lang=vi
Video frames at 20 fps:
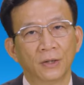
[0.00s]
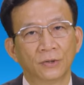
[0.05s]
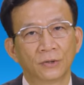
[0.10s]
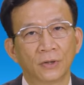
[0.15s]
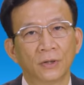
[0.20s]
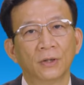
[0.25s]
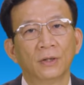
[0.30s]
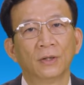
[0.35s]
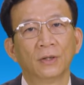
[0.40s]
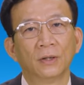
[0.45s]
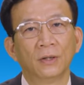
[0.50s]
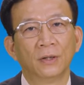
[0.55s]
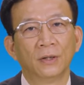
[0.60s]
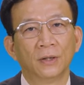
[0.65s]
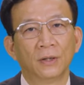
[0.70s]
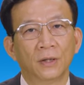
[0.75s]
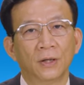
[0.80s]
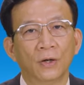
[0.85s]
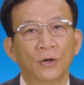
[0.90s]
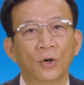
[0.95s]
cho
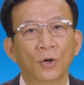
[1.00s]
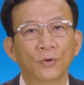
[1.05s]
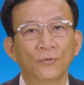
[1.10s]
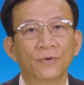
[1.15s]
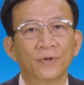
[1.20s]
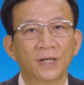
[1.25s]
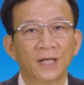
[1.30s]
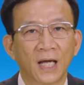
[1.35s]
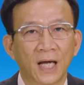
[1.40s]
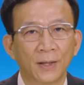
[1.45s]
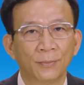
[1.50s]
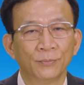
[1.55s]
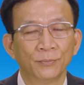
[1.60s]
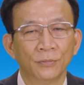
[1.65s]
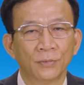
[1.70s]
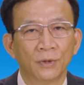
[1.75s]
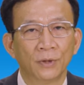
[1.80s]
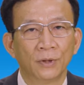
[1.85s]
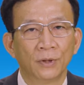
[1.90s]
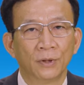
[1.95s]
Hội Việt Nam
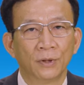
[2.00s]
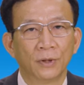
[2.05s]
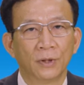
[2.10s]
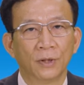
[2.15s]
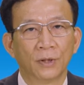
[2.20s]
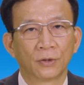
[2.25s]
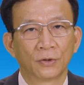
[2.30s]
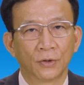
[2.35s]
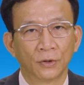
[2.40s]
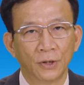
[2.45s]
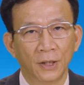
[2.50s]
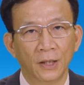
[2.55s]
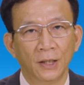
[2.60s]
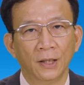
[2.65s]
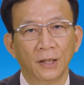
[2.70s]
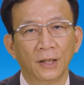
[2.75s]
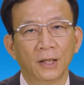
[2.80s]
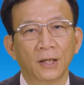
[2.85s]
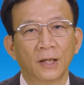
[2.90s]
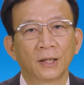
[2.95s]
có
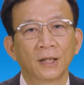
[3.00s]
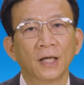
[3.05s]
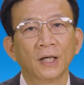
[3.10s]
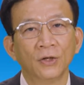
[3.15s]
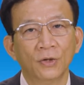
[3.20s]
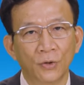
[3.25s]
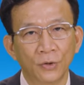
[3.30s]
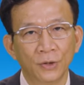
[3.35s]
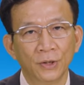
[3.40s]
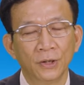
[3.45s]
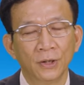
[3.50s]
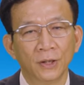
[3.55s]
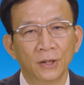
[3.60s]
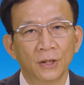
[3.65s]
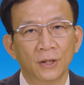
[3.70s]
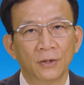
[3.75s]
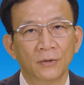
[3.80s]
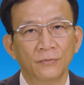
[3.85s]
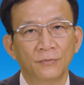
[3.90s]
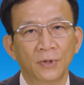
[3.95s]
thể kết nối
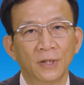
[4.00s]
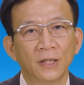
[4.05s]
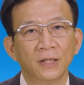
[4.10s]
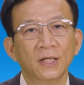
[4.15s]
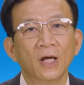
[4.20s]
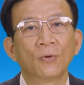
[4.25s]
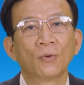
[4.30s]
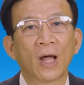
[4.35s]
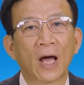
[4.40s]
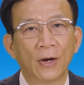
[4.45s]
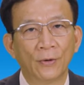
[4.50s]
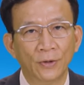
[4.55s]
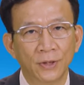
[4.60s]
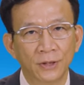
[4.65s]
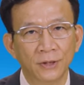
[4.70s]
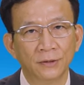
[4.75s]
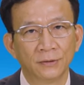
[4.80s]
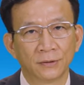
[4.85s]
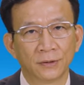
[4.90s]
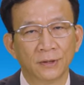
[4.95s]
với đông đảo
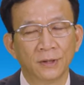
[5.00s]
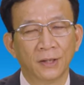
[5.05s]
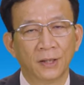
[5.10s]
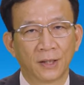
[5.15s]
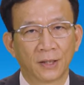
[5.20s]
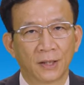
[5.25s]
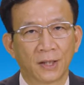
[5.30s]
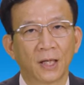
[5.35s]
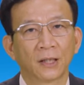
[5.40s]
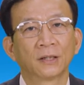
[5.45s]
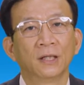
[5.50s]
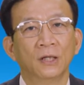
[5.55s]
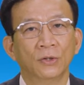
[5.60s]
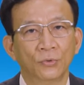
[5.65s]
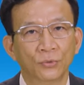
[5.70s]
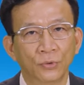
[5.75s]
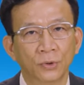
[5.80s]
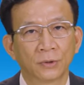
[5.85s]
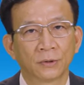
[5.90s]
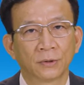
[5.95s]
hơn các thầy
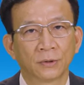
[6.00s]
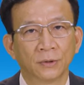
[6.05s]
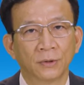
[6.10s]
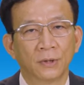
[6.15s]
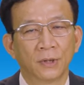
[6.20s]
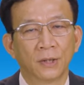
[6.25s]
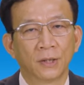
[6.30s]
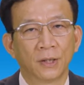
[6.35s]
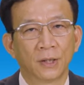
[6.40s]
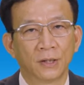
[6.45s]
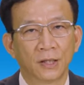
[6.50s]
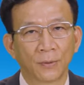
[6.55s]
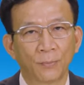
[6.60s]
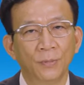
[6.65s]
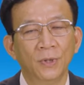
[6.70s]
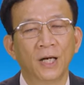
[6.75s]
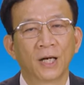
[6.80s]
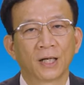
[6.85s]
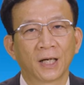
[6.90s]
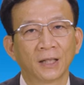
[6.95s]
thuốc, đặc
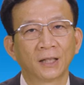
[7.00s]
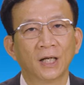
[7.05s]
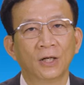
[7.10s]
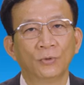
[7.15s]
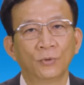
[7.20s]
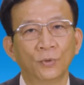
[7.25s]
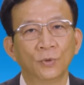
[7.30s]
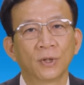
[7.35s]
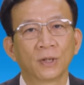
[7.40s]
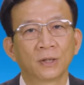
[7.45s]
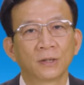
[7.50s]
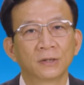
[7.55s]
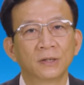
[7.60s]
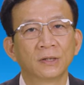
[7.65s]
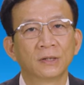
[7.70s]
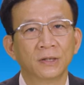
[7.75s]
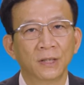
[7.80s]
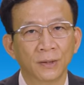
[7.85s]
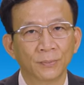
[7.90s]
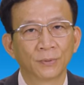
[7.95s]
biệt là các thầy thuốc
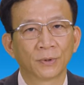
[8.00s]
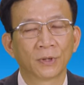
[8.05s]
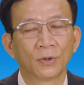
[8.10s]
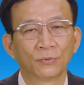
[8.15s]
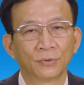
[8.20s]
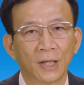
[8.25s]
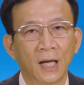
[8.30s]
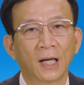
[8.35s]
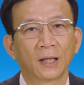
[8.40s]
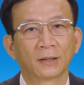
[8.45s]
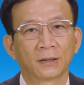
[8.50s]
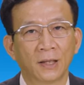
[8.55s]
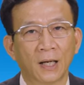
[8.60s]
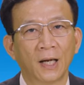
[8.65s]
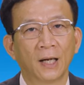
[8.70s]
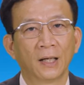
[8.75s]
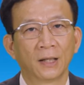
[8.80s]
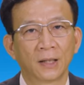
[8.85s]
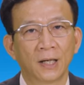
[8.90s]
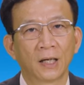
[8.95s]
trực tiếp công tác
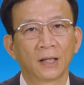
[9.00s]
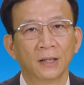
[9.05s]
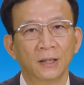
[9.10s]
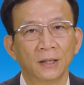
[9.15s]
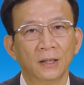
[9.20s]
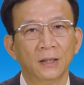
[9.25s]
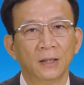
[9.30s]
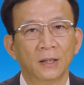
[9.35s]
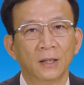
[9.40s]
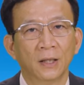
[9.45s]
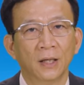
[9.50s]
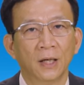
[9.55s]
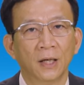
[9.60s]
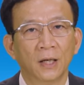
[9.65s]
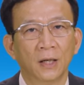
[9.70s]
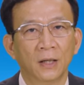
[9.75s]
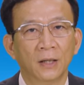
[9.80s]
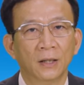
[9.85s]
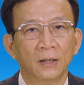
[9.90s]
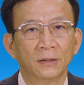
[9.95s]
tại các cái
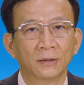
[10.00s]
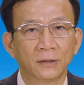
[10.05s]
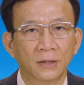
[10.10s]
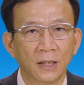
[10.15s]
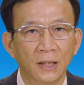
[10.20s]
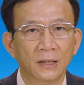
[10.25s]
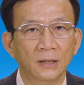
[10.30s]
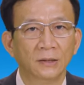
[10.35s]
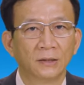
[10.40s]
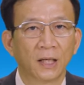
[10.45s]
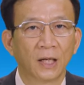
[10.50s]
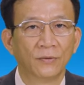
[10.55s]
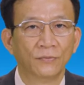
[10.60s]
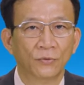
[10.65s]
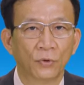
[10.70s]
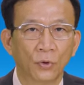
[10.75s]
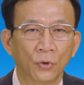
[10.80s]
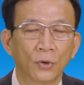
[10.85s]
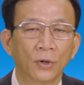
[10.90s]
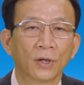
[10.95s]
tỉnh, thành
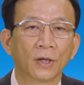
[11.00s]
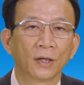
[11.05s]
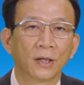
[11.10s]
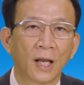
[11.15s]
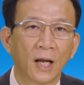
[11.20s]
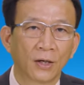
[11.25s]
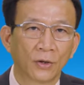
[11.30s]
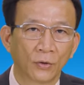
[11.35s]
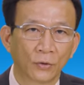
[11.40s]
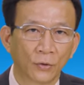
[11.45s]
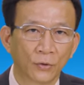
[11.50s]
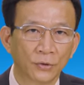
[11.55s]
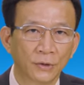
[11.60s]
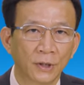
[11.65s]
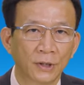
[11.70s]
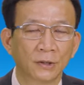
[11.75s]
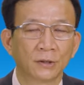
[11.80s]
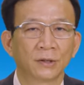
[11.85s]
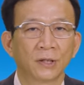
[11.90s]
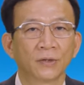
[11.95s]
phố đang còn có
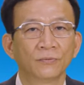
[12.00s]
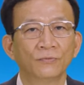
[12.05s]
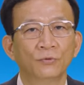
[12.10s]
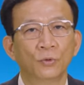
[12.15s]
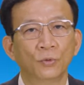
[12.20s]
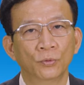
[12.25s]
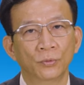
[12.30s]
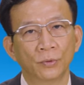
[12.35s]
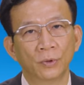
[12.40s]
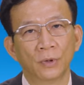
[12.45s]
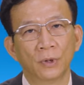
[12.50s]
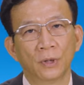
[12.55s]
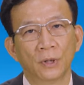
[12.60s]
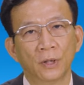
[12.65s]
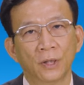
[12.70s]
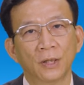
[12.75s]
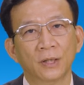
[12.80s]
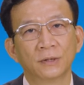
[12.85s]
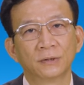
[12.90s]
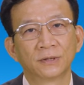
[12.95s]
dịch, các vùng
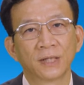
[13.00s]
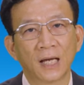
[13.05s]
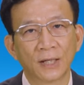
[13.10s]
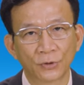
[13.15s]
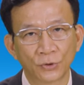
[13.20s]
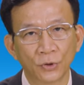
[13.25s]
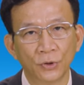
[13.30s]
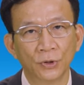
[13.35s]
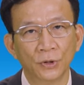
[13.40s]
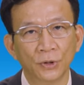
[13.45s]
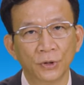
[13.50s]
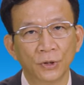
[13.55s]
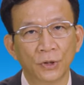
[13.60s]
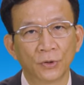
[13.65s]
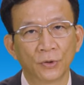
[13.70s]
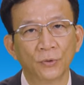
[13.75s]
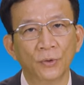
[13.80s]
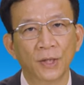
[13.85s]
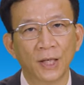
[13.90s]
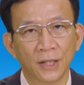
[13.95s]
xa xôi
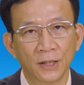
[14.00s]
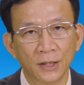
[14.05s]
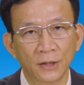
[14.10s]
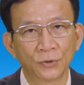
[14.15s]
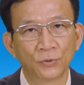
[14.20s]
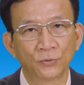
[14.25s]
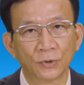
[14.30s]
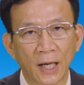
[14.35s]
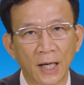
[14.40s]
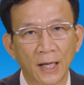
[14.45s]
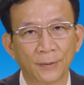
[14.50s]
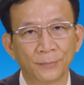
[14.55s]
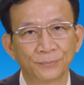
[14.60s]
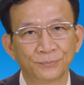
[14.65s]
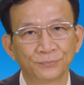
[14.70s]
của đất nước chúng ta.